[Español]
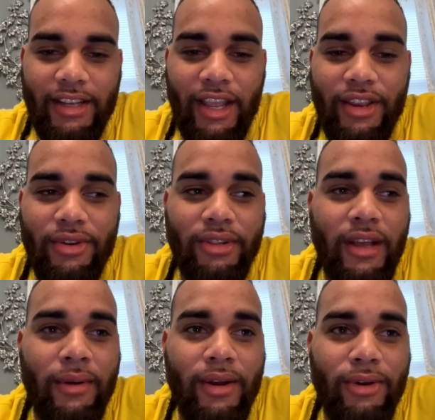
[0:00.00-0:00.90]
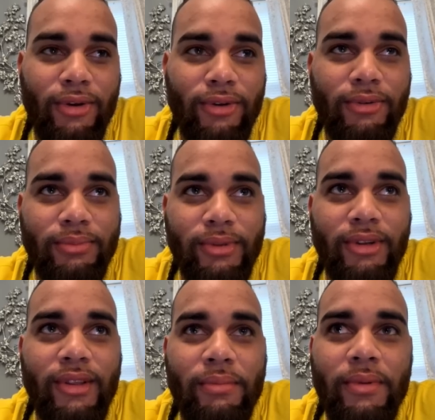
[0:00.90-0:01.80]
Que yo estaba loco,
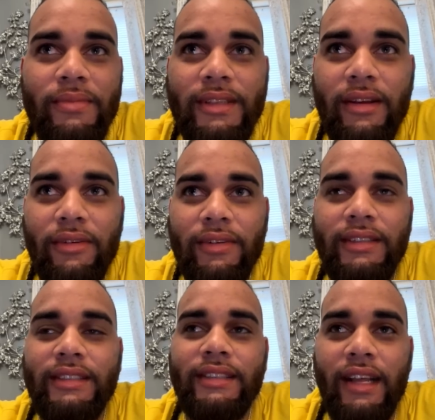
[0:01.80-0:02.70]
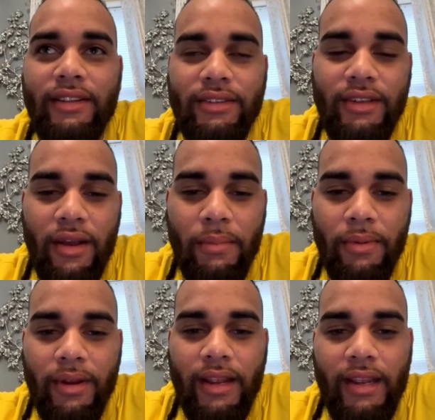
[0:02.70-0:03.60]
pero después me estaba felicitando, ¿sabes?
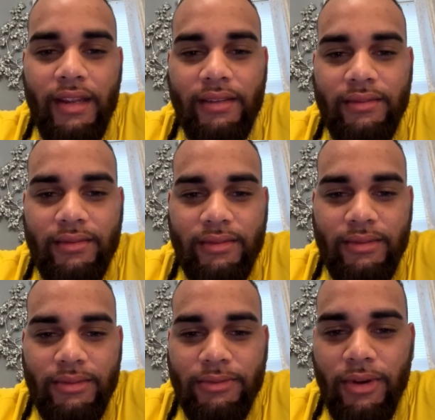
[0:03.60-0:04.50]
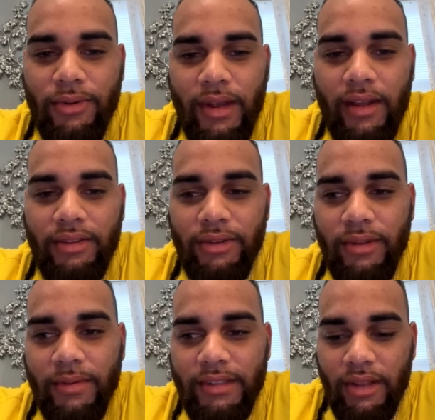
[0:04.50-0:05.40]
Porque fue un
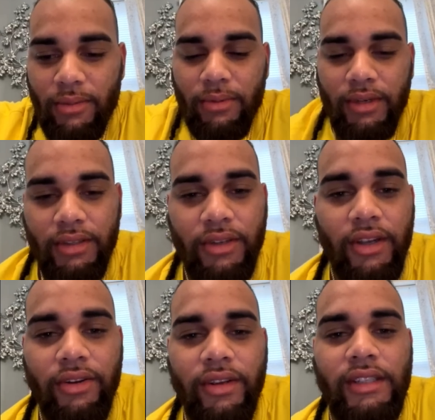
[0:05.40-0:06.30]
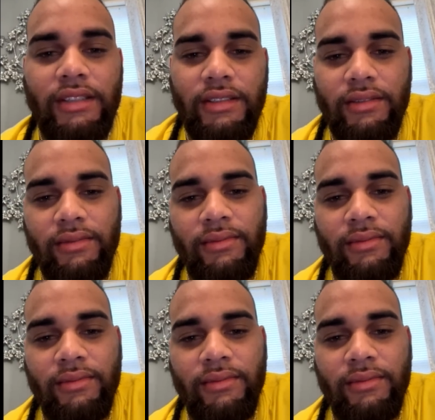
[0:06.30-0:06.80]
acto demasiado bonito que yo hice.